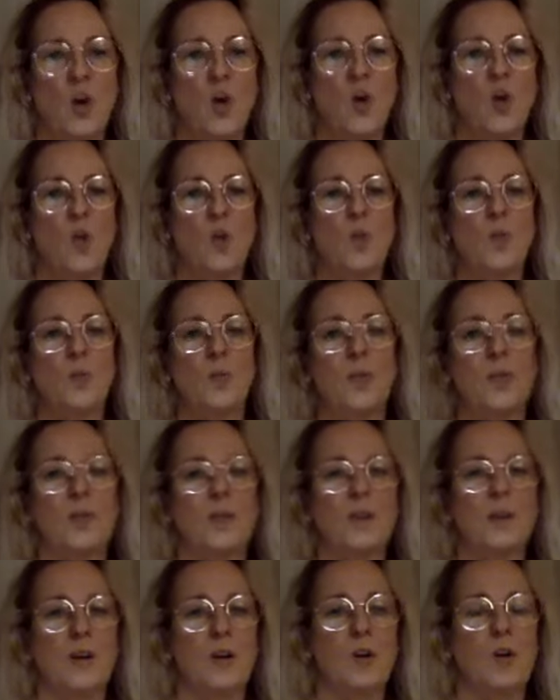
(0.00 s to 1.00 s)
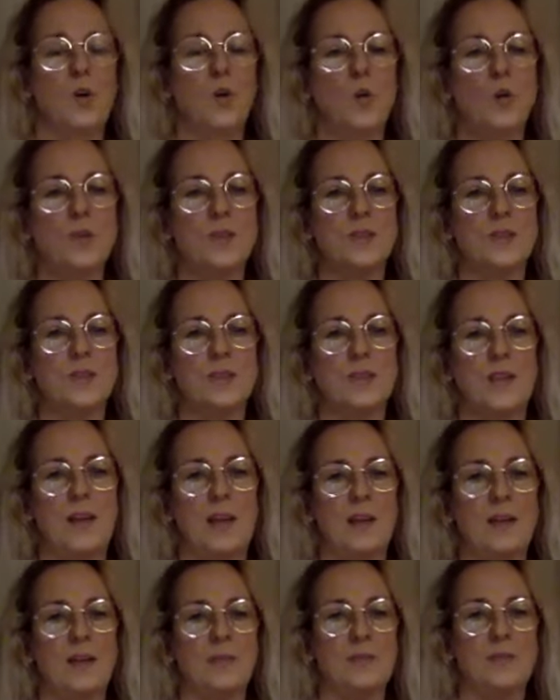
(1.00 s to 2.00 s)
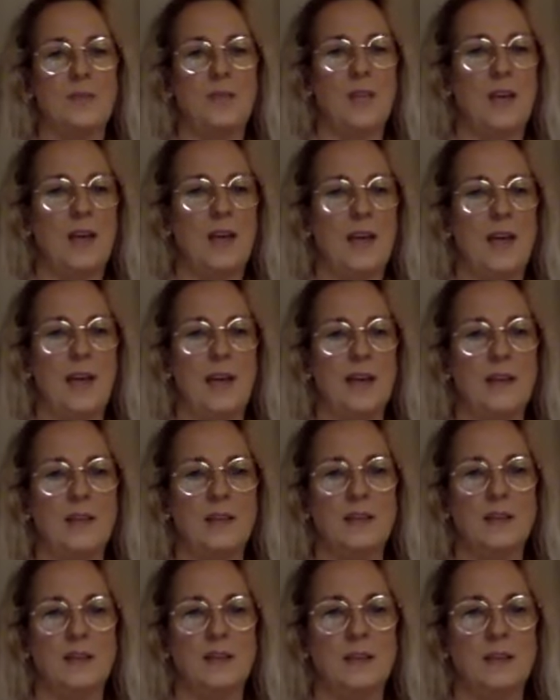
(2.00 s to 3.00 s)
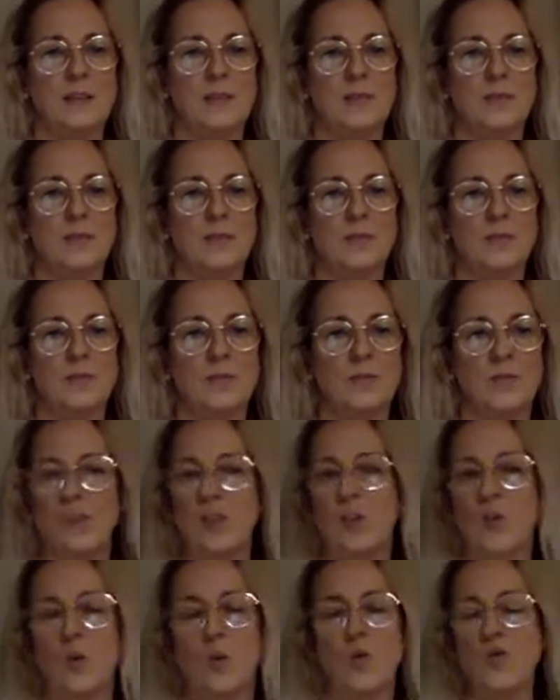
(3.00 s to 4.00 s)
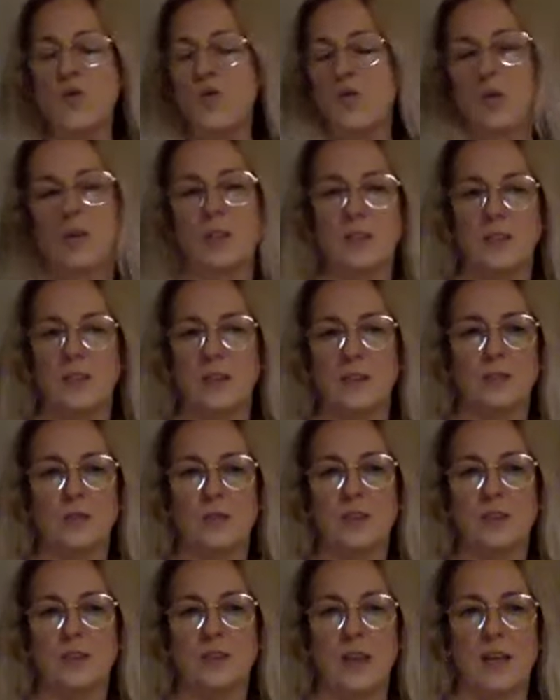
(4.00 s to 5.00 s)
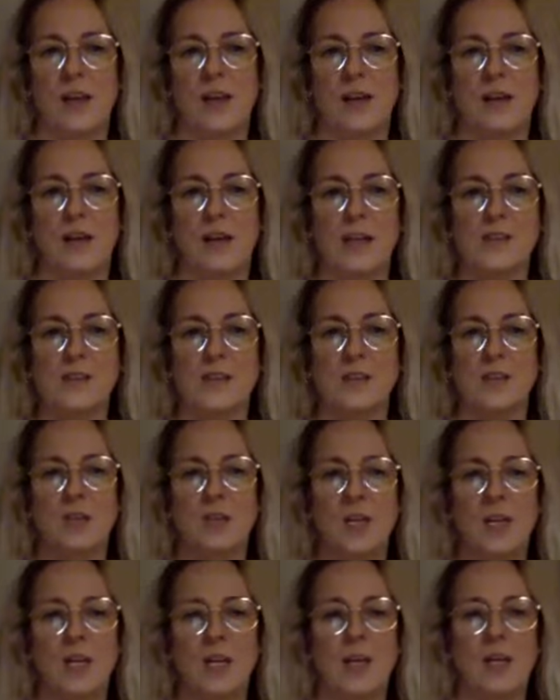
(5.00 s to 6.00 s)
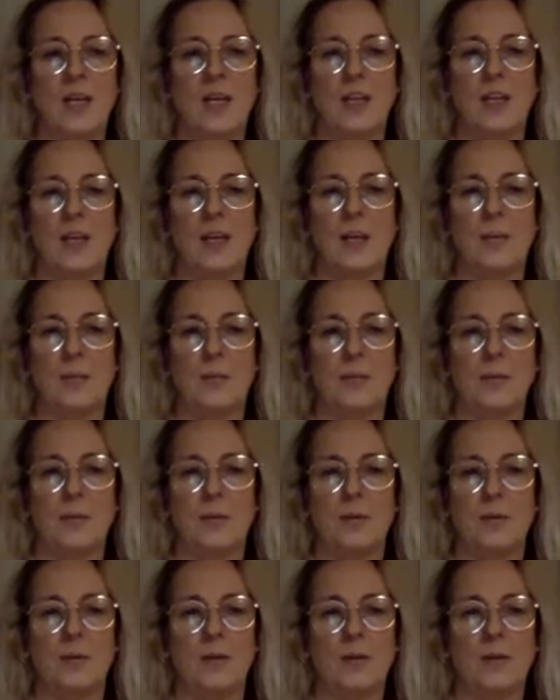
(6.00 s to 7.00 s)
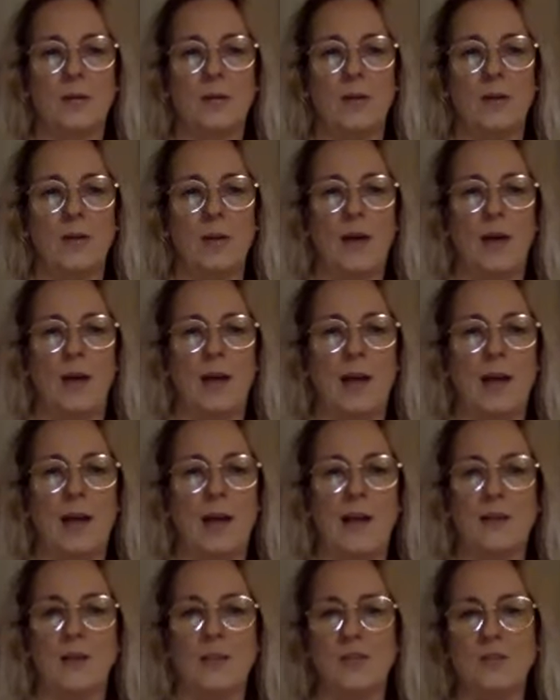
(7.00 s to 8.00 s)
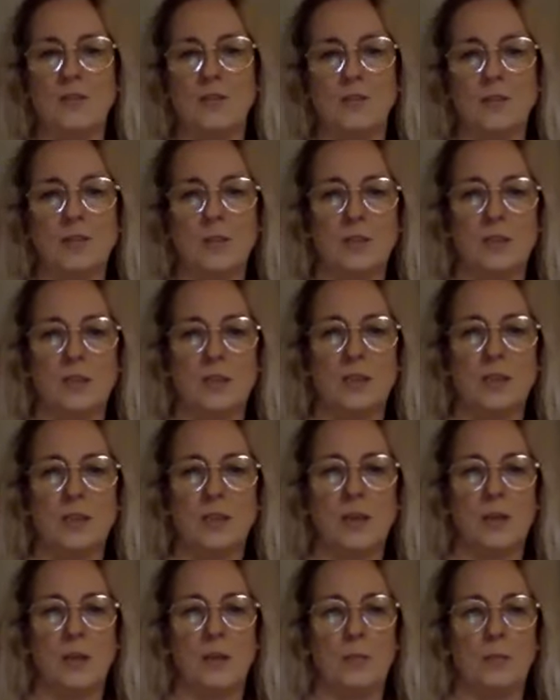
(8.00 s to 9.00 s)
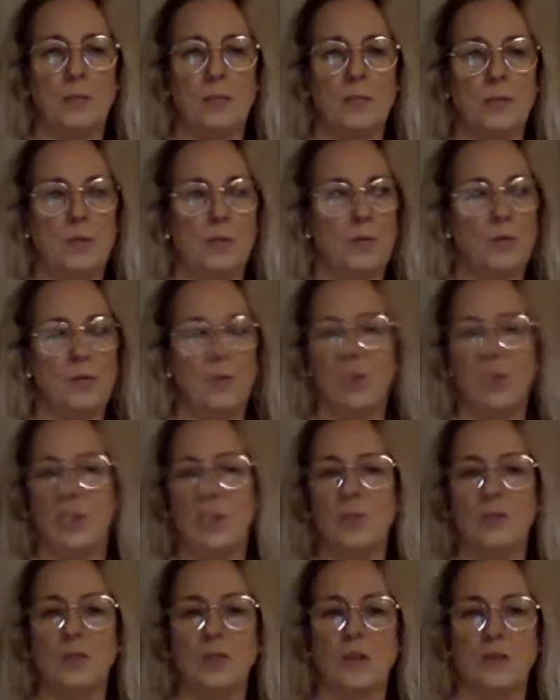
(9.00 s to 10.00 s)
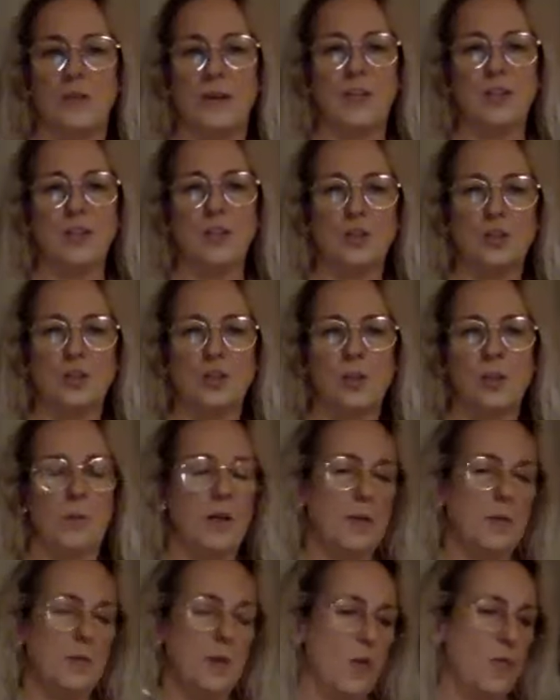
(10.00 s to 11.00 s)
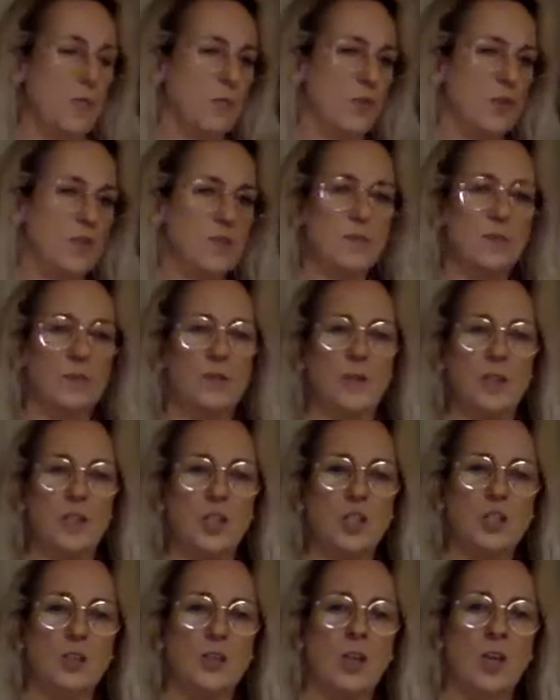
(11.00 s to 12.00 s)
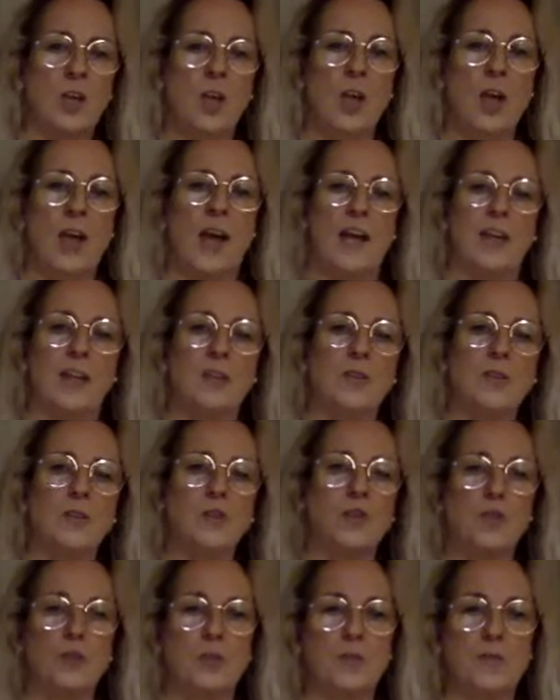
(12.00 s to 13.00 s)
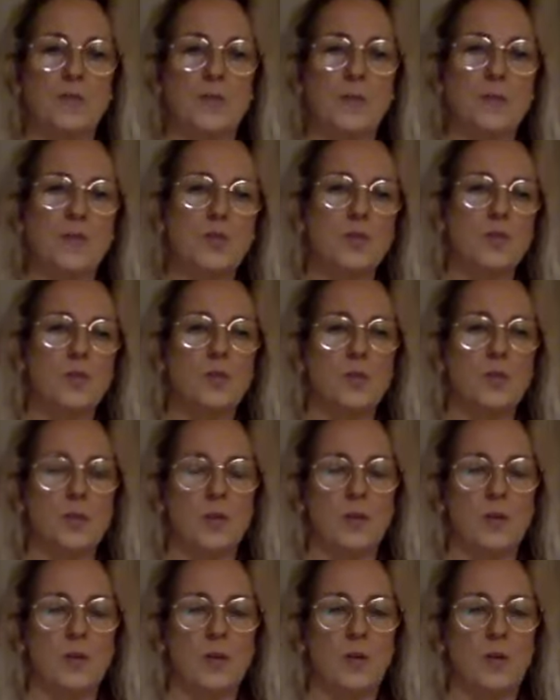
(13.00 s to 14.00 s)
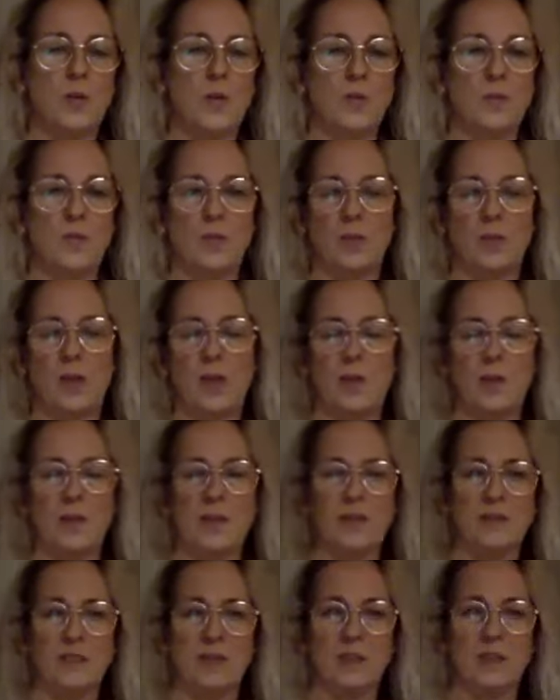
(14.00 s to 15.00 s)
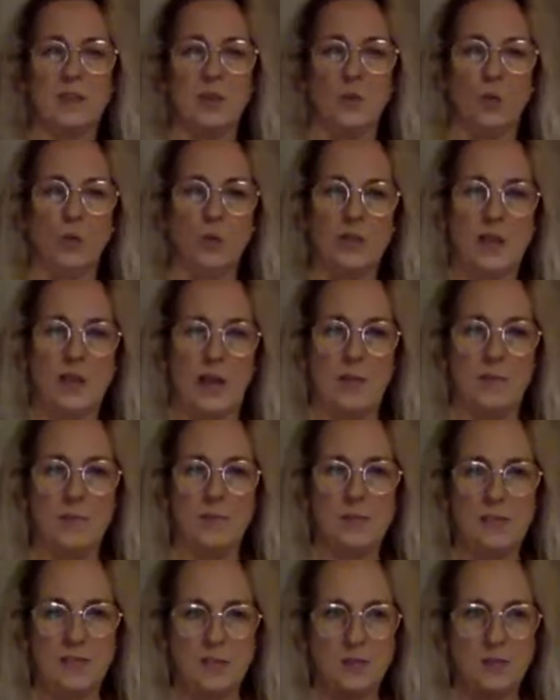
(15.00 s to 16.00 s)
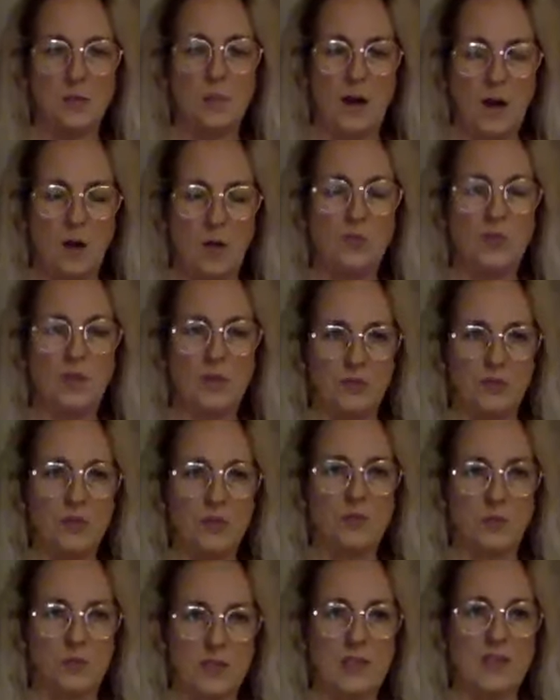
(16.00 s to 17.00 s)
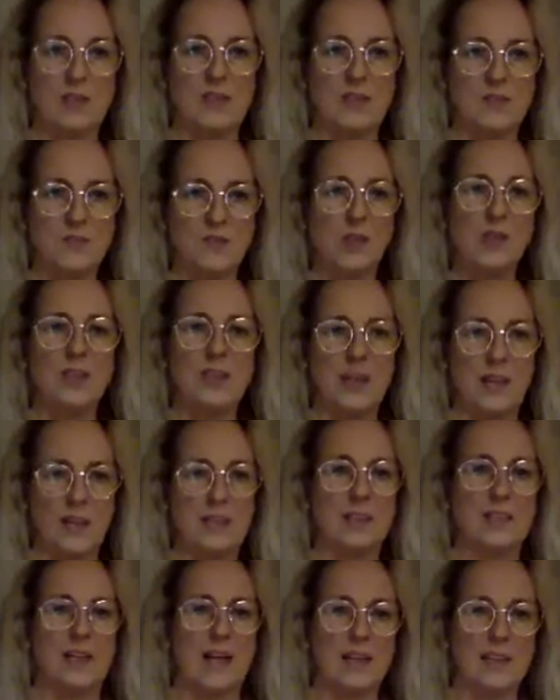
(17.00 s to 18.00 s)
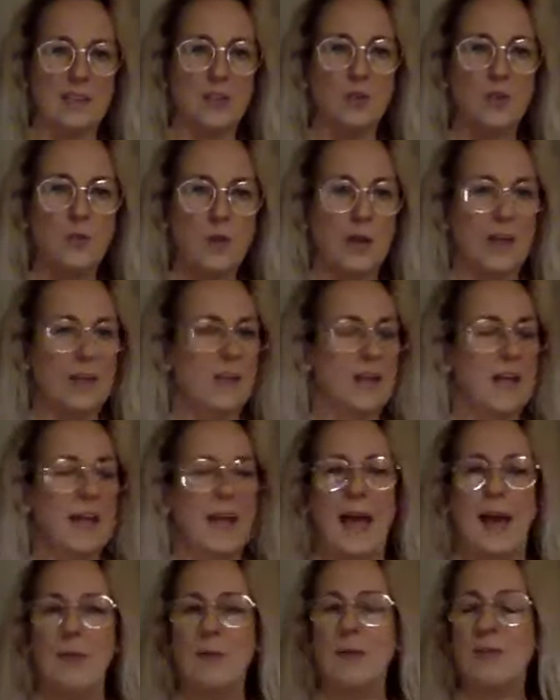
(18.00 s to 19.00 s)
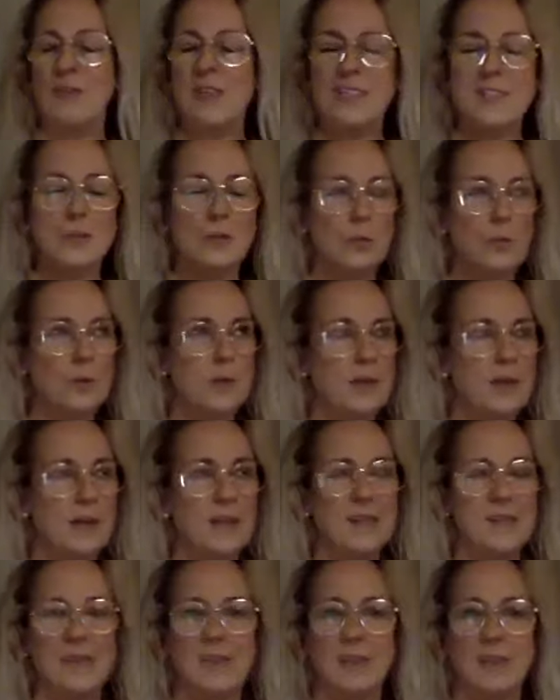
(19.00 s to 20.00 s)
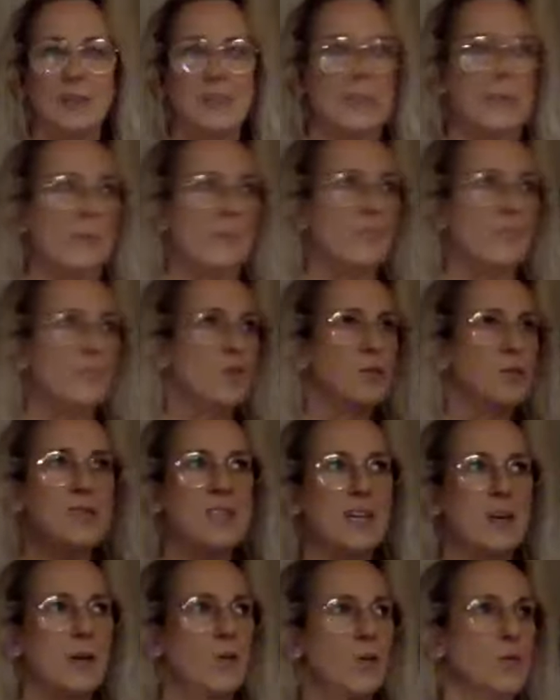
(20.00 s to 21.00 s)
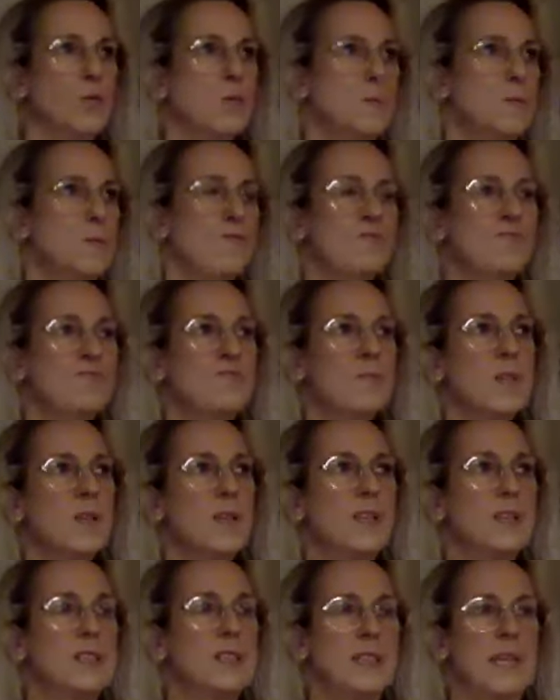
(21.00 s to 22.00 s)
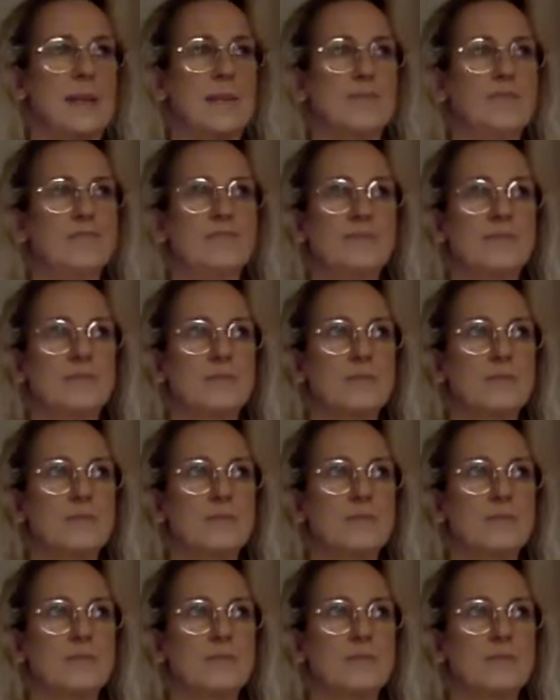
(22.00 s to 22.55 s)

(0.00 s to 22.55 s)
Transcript: und bin losgegangen wie eine wie ein Kronleuchter, würde ich sagen. Also ich habe äh, alle angezündet, ich habe mit jedem gequatscht, ich habe gar nicht mehr aufgehört zu quatschen. Heiko zwischendurch, wenn wir Besuch äh, bekamen, hat er gesagt, hier rote Ampel, jetzt hören wir auf davon zu reden, das wollen die alle gar nicht hören. Aber ich war so begeistert und um mich herum ist dann